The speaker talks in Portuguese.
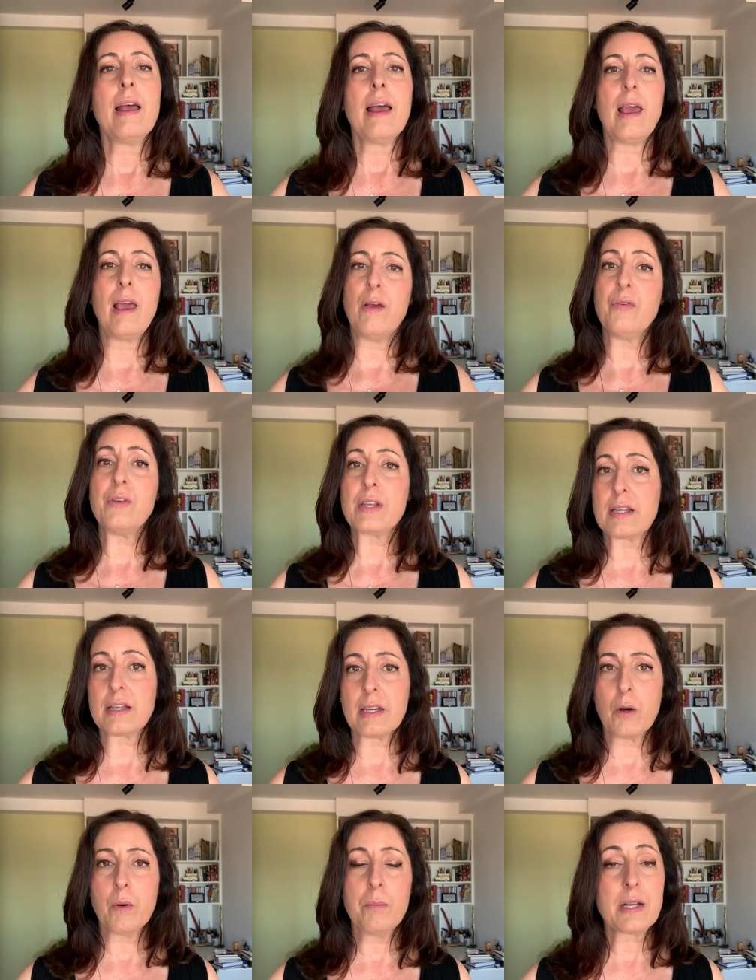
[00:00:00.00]

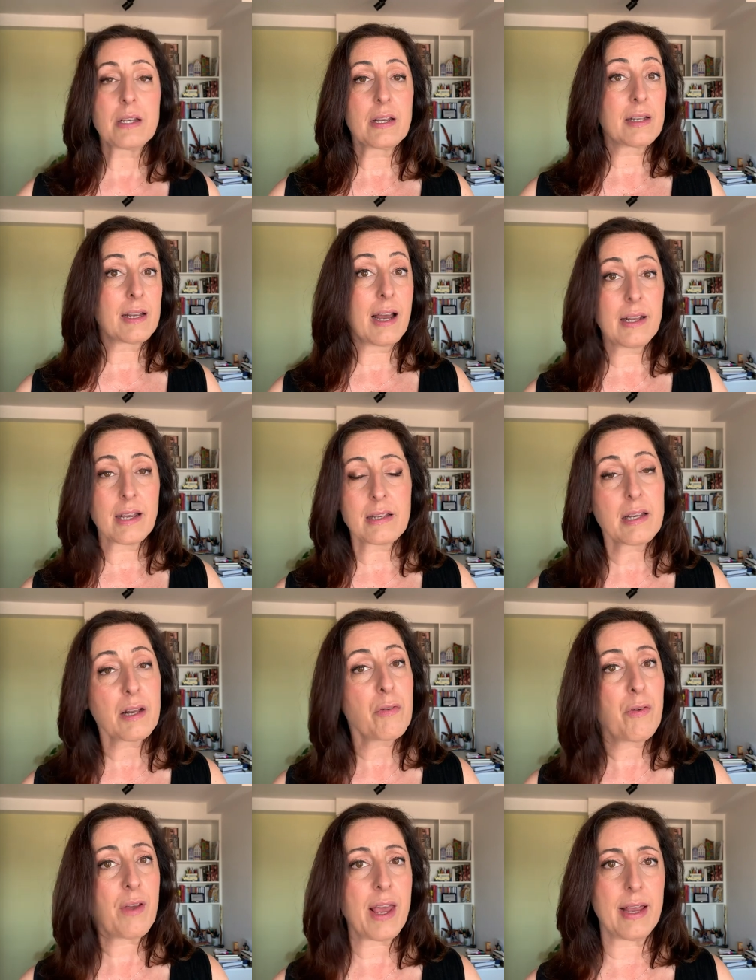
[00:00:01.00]
revisão precisaria ser
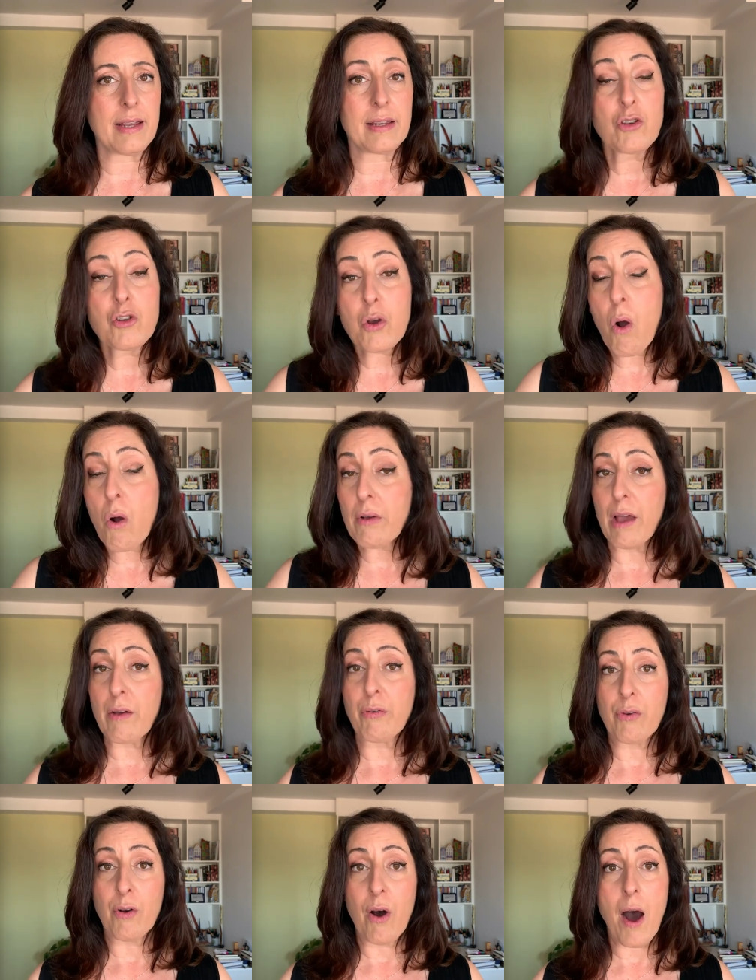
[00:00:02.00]
feita. E de qualquer
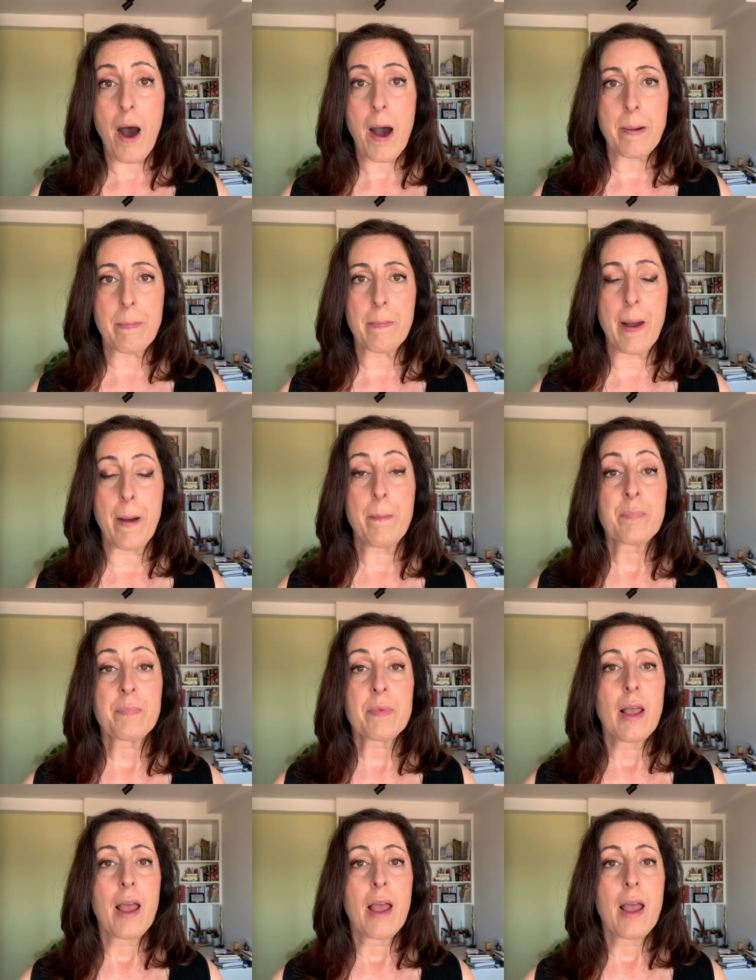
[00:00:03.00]
forma,